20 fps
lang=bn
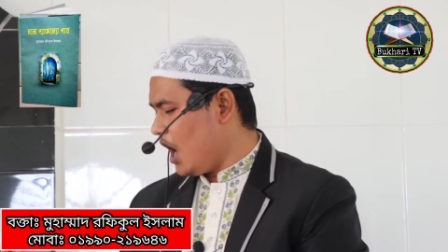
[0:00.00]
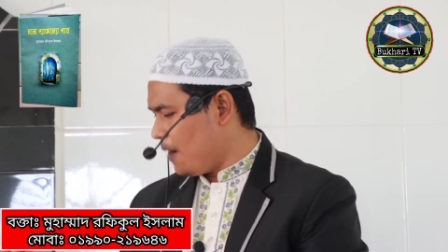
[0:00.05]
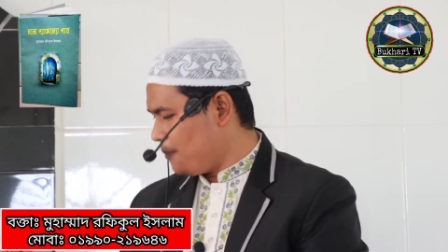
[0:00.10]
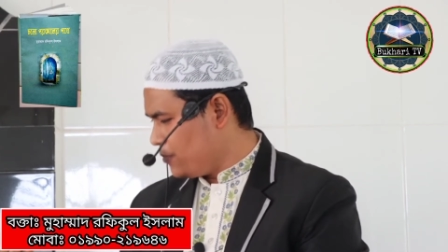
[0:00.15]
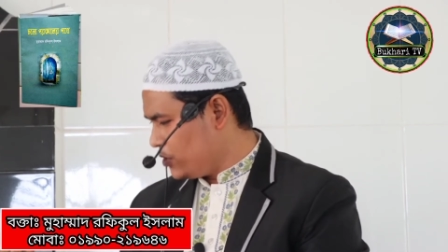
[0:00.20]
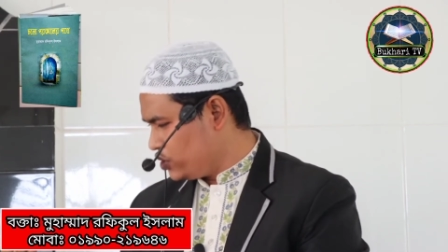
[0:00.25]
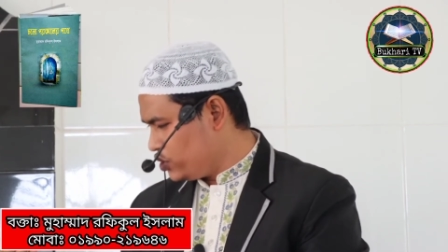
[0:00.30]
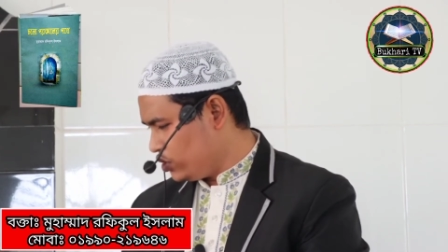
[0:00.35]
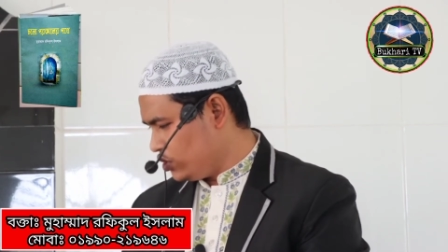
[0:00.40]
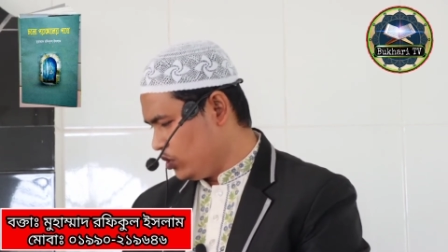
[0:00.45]

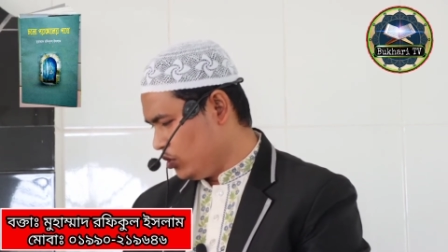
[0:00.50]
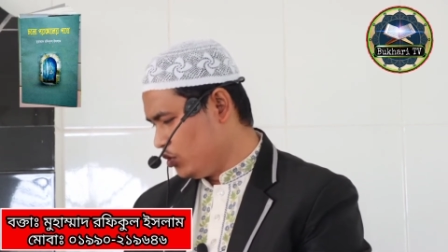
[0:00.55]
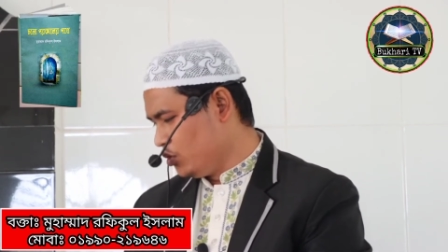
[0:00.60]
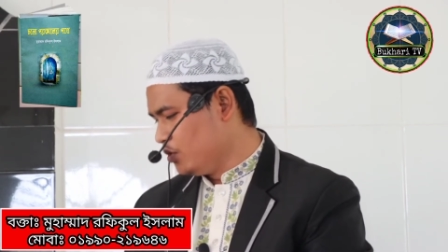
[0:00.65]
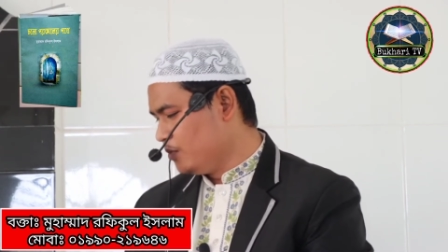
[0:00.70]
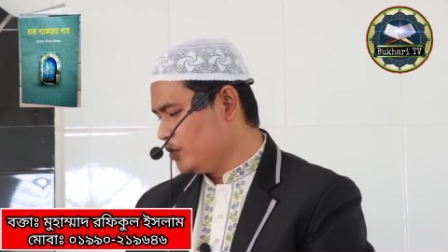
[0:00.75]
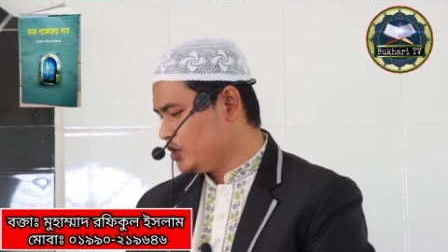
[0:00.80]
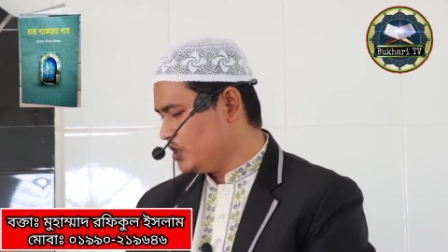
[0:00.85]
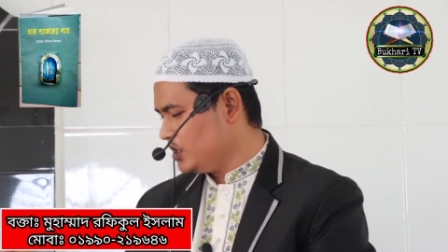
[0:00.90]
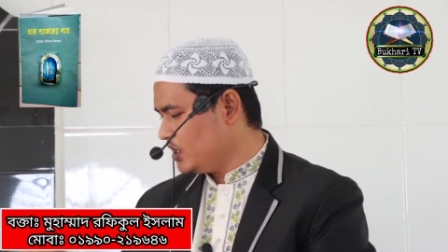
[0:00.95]
আপনি যদি
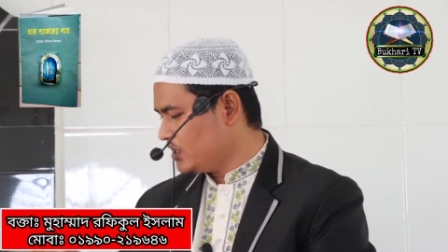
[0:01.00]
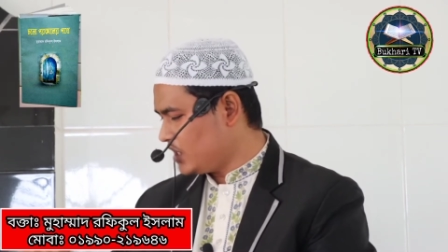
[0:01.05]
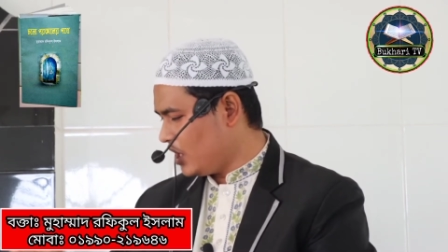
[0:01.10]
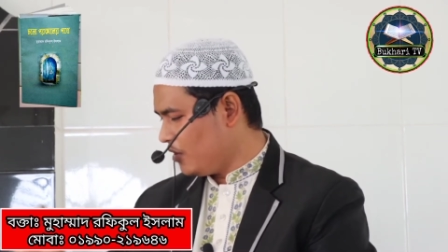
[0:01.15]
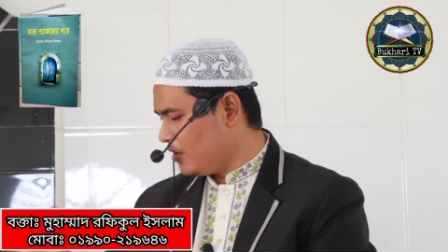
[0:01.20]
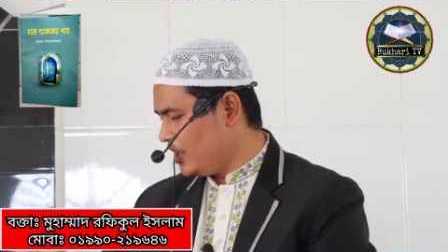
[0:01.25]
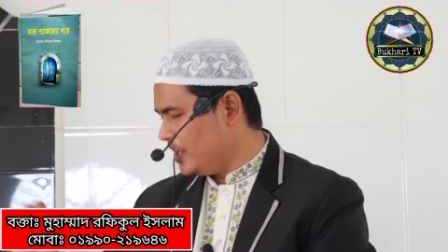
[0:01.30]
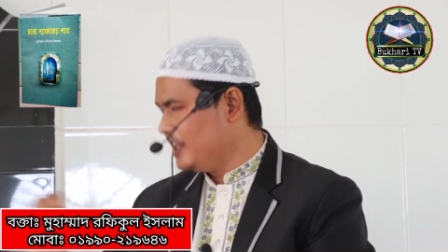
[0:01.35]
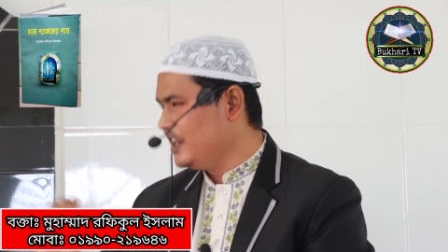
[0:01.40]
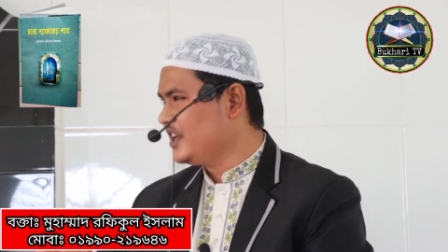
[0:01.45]
অনুমতি দেন
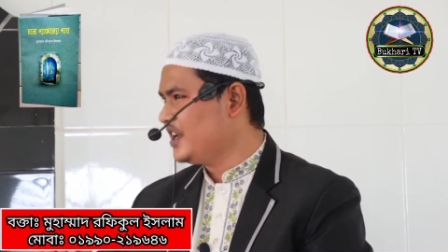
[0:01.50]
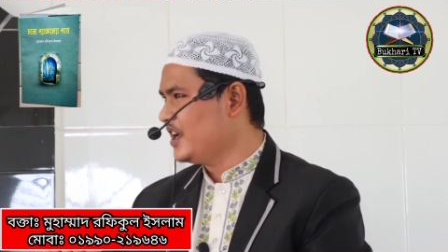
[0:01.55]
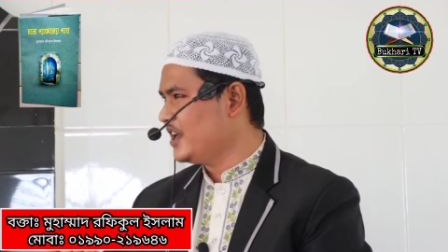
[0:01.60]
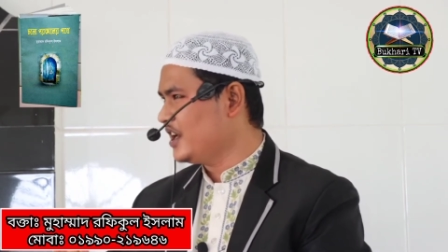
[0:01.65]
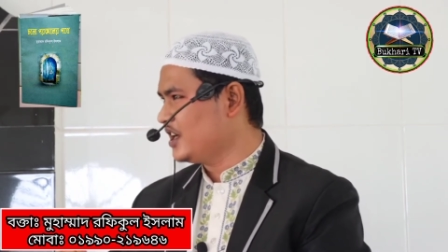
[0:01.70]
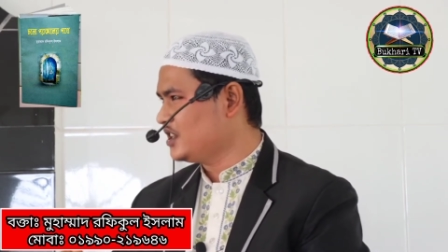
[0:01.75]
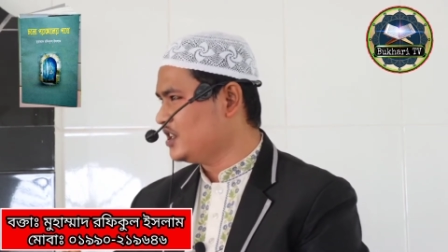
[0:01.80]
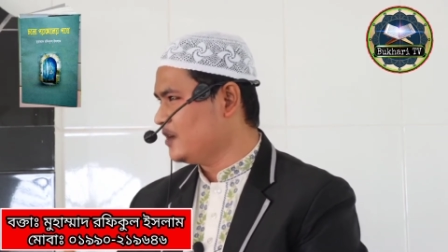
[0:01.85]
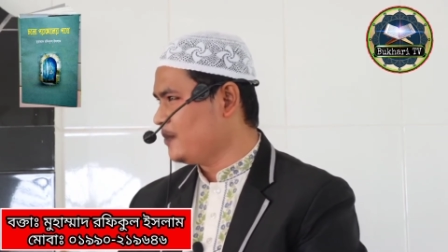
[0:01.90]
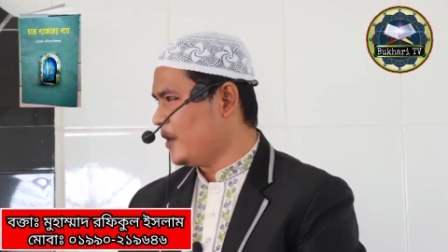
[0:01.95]
তাহলে
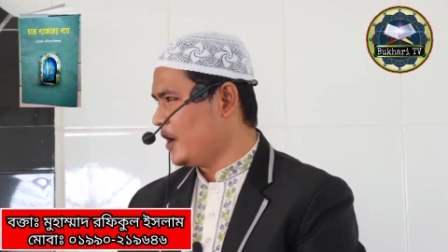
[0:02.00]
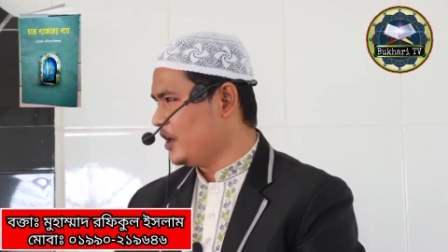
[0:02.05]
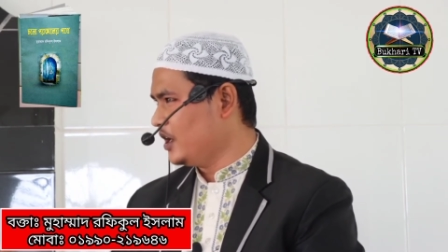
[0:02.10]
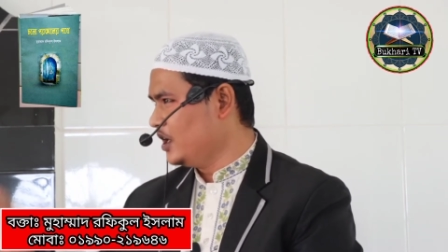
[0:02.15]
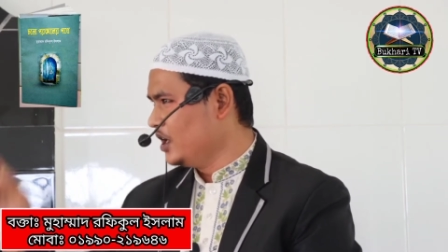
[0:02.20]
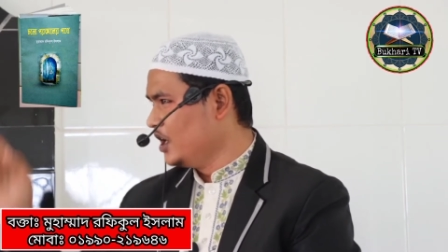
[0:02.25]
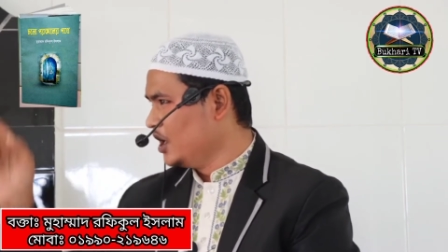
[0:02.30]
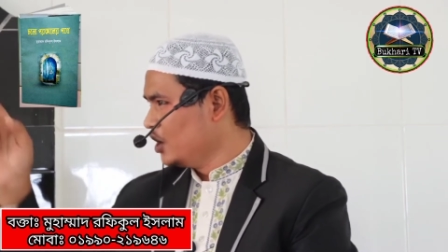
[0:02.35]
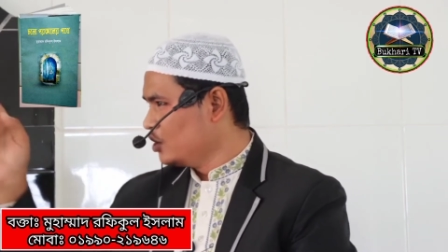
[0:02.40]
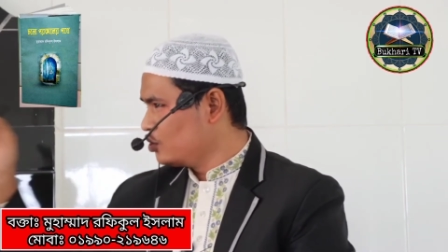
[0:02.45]
লিখে রাখতে
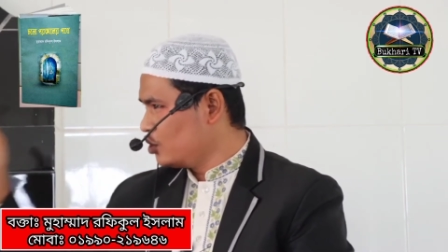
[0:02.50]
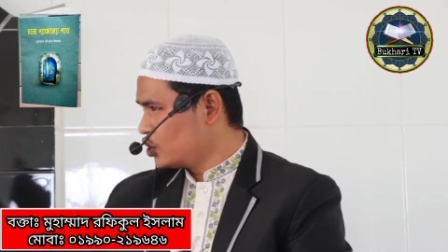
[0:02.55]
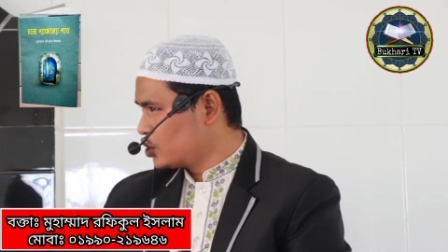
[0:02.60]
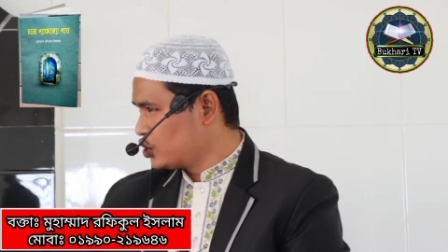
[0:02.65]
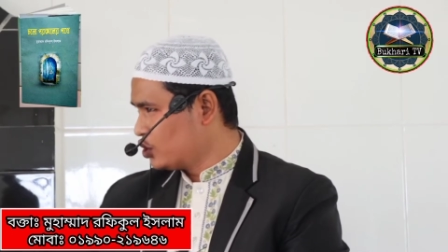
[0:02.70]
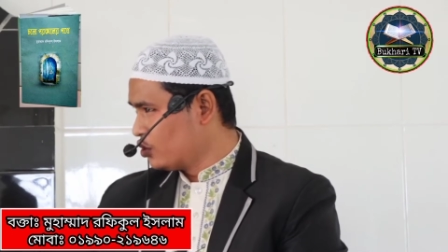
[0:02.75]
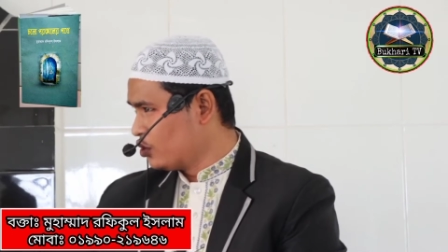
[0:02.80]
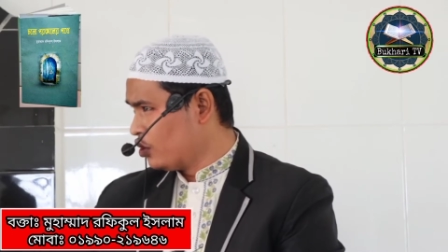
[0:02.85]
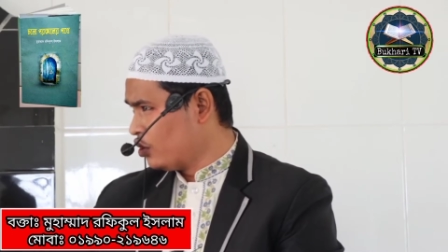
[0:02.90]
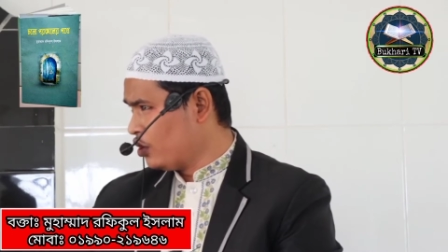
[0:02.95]
পারি তো
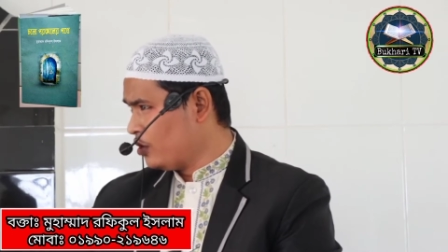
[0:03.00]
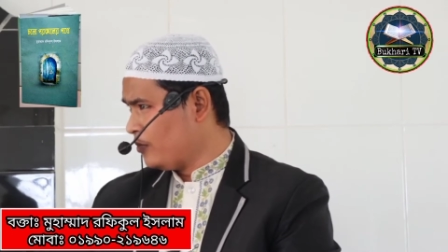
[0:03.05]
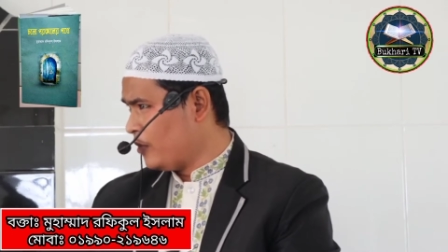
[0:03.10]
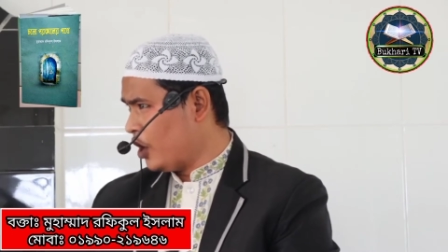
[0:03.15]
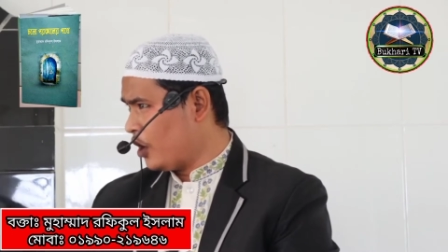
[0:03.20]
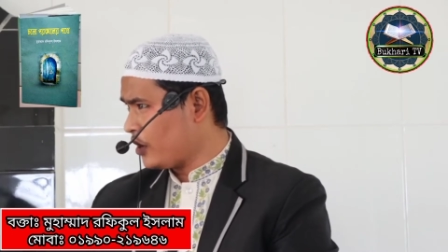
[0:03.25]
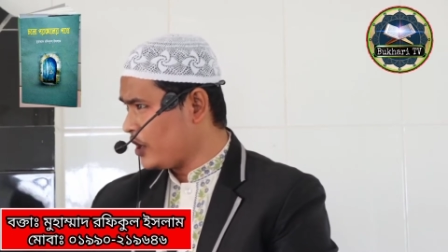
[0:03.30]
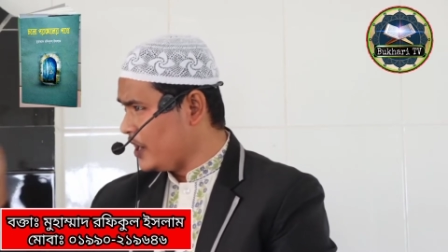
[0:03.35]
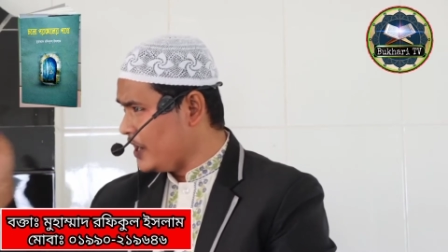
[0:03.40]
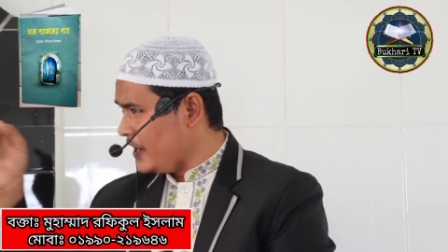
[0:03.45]
শোনো
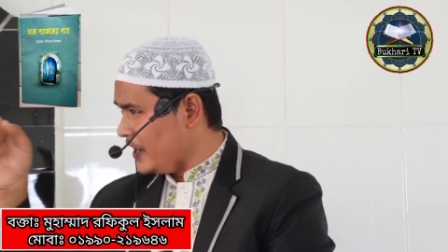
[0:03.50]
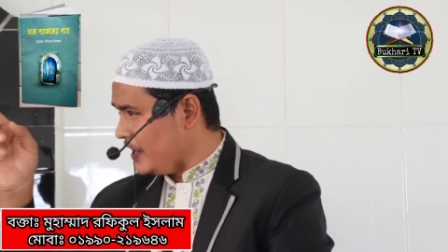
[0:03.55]
ওমর